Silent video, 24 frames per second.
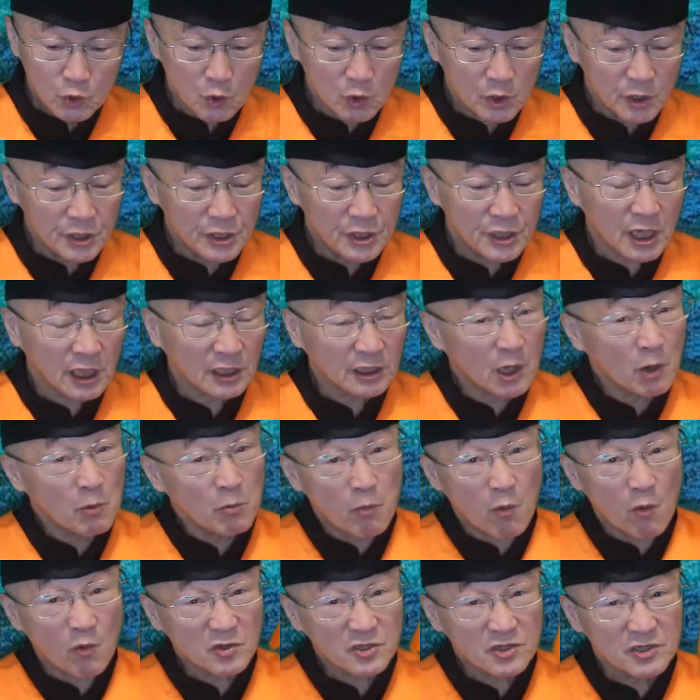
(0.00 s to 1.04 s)
就可以拿到
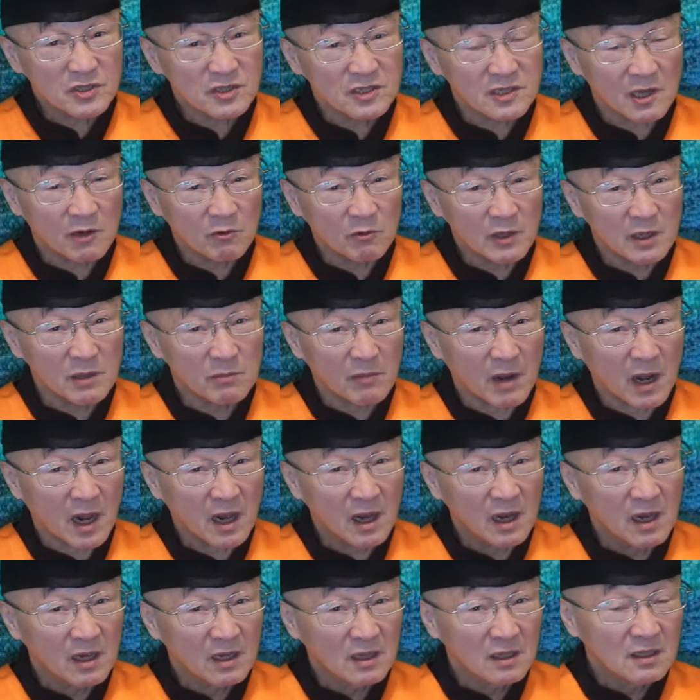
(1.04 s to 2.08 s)
博士学位
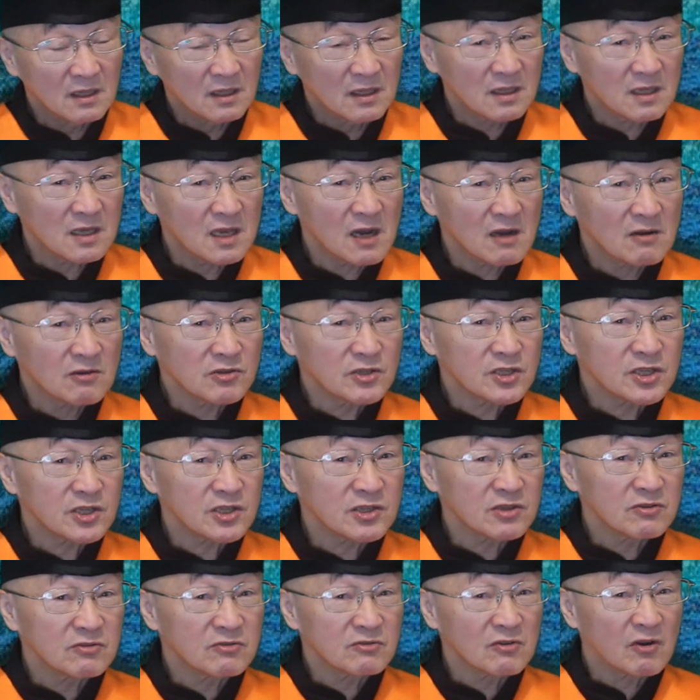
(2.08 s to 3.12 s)
吗？要
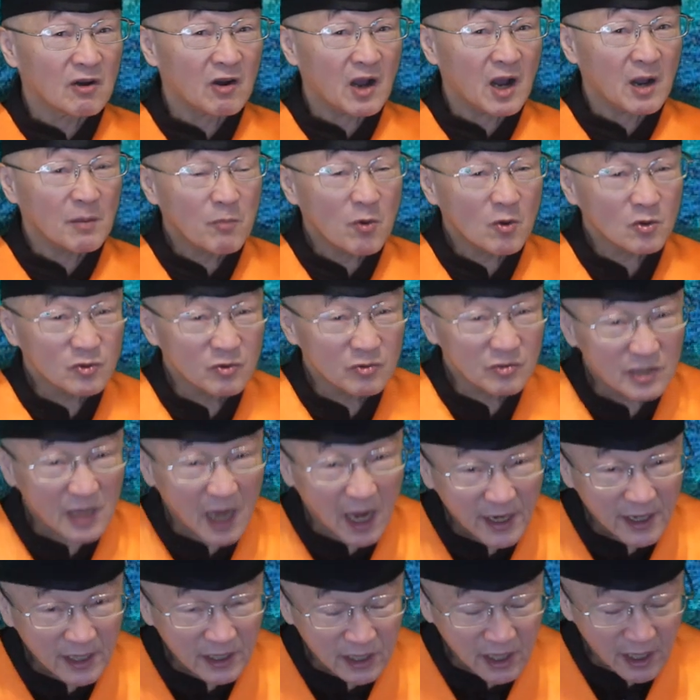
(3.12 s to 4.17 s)
求哦，啊，博士是
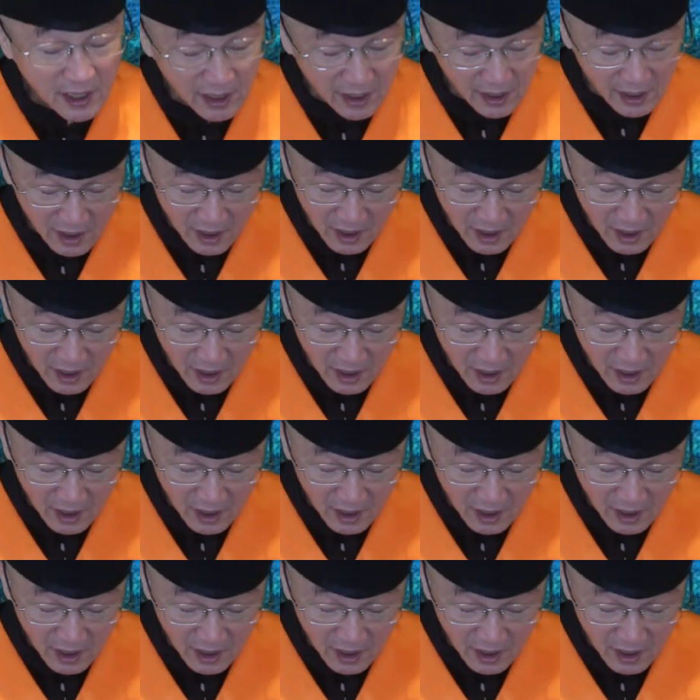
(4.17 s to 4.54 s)
安尼的，